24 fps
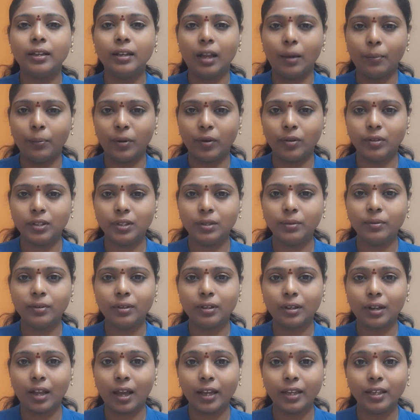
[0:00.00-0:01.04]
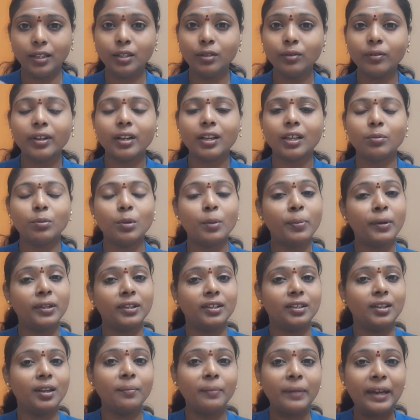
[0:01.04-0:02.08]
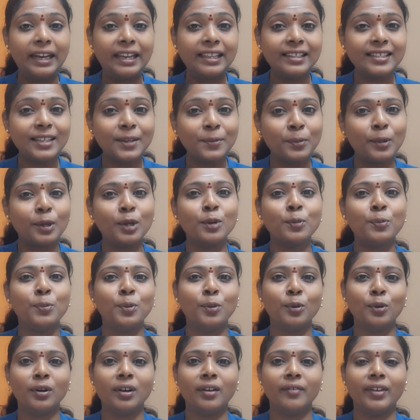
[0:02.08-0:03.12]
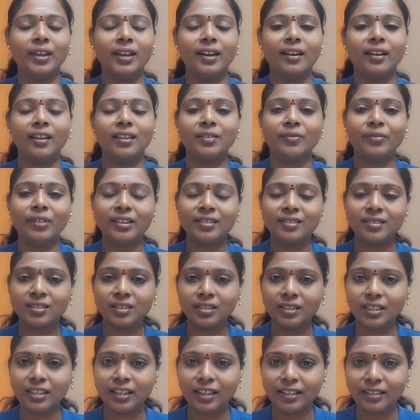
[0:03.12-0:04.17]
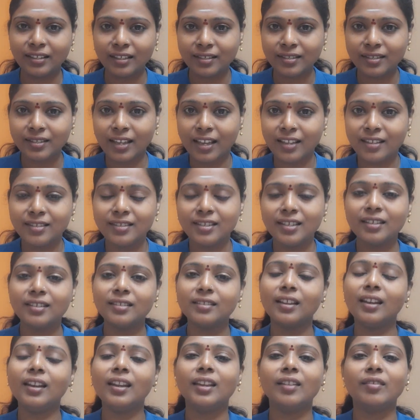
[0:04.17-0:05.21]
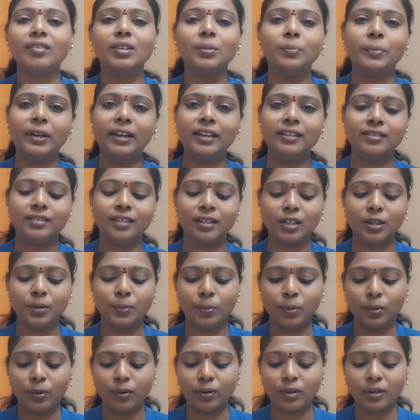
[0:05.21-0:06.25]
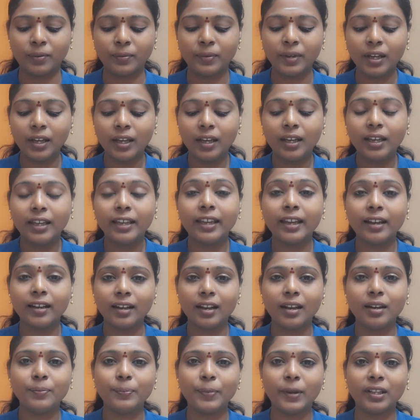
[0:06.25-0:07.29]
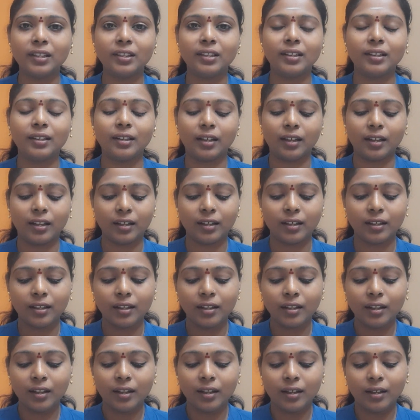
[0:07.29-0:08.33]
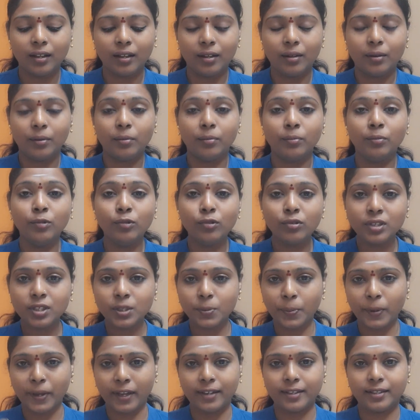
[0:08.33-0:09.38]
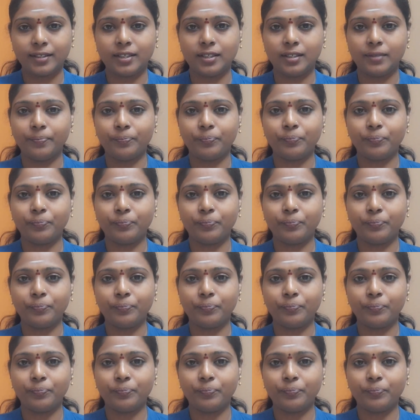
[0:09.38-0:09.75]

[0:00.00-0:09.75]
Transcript: நம்ம வந்து நான் இது வரைக்குமே பார்த்திங்கன்னா மெடிசன் பக்கம் போகவே கிடையாது ஃபஸ்ட்டு நீங்கள் இதை செஞ்சுட்டு தான் நீங்கள் வந்து மெடிசனுக்கு போகணும் என்னன்னு பார்த்தீங்கன்னா மூச்சு பயிற்சி